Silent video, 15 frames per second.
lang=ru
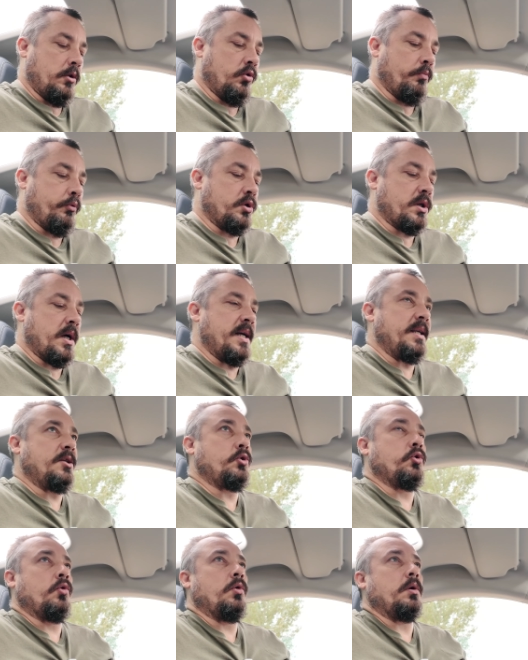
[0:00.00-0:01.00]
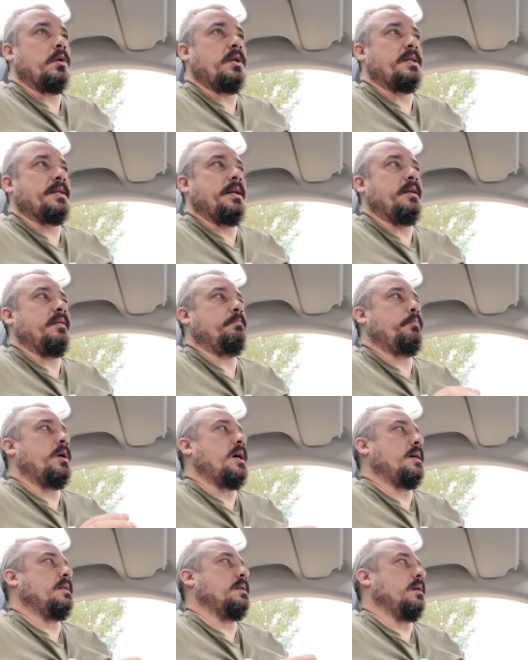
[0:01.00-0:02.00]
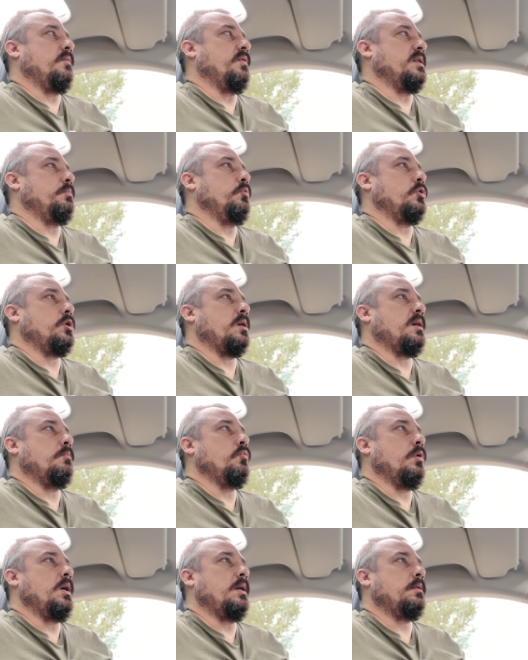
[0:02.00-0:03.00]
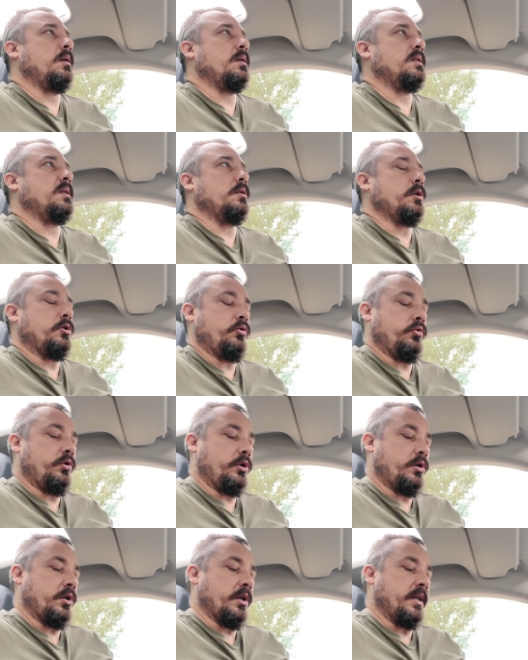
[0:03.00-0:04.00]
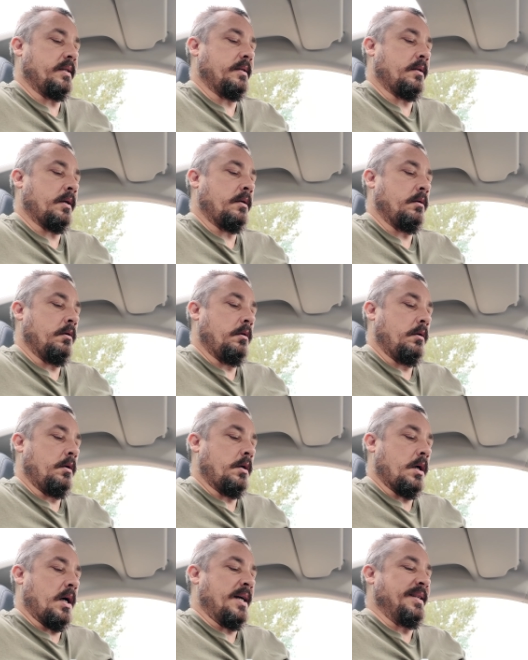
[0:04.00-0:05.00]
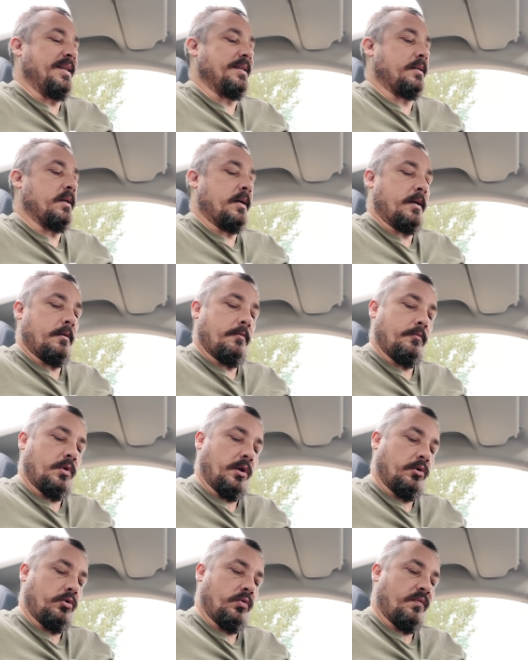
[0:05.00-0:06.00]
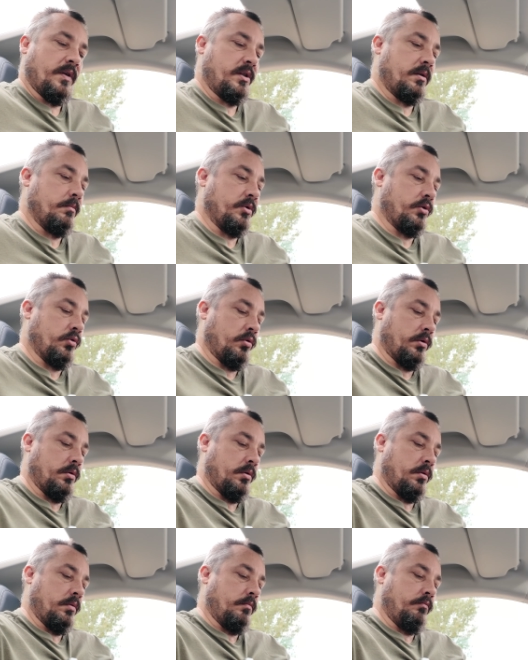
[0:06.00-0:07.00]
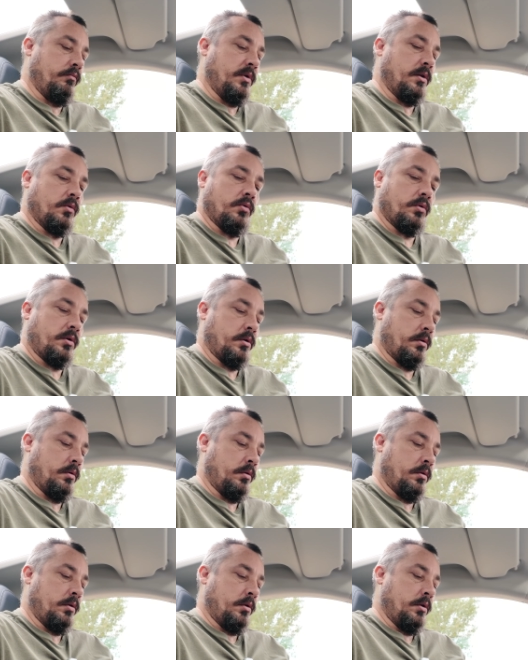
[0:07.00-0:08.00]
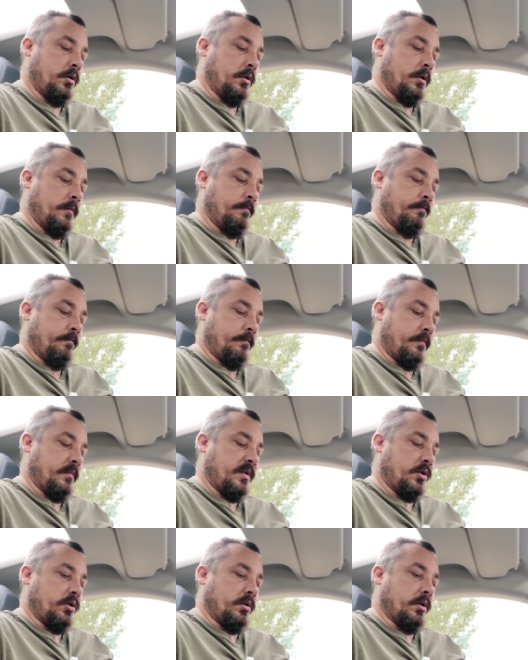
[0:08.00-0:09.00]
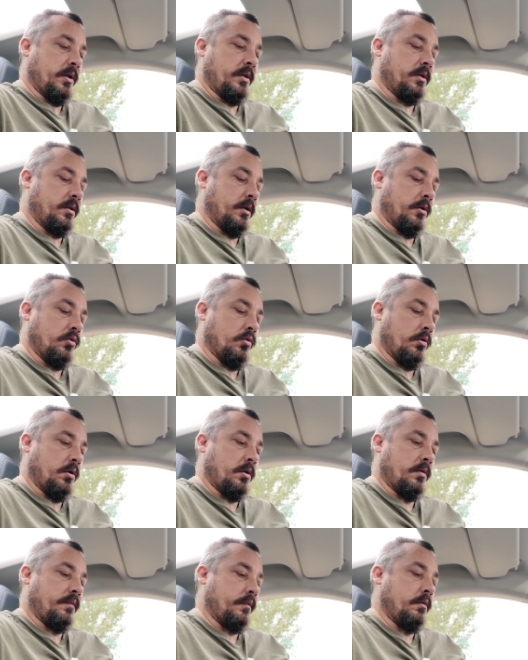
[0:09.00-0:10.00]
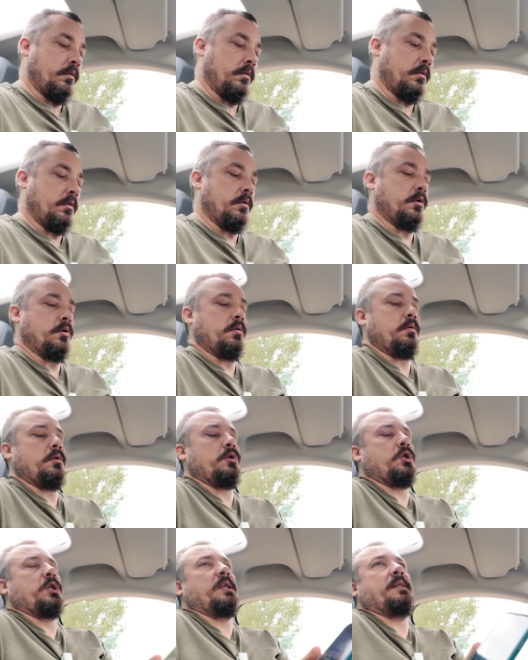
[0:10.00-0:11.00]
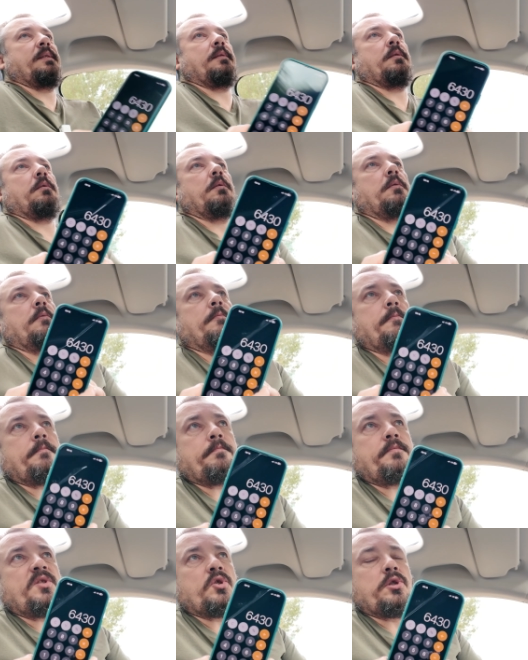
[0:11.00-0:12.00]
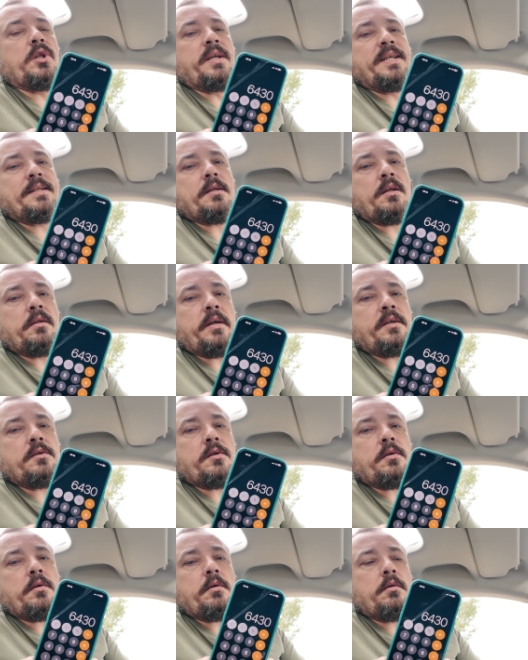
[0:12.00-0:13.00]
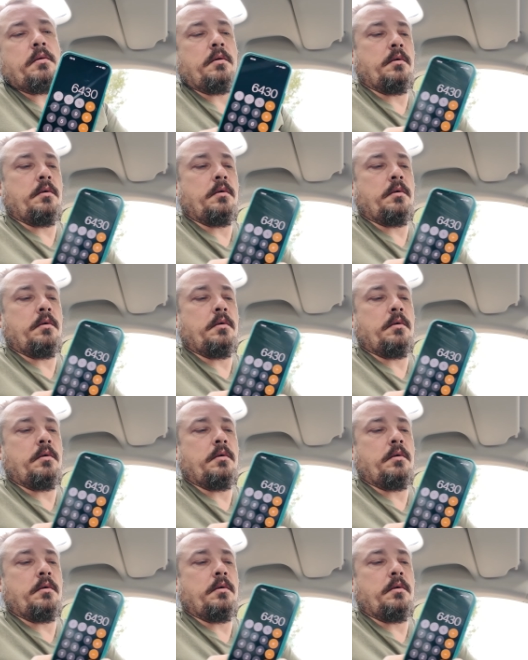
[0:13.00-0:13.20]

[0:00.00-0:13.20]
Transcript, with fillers: Ну, пускай еще, если по акции возьмешь аккумулятор за 1400, а не за 1800, минус 400 долларов. 6 430.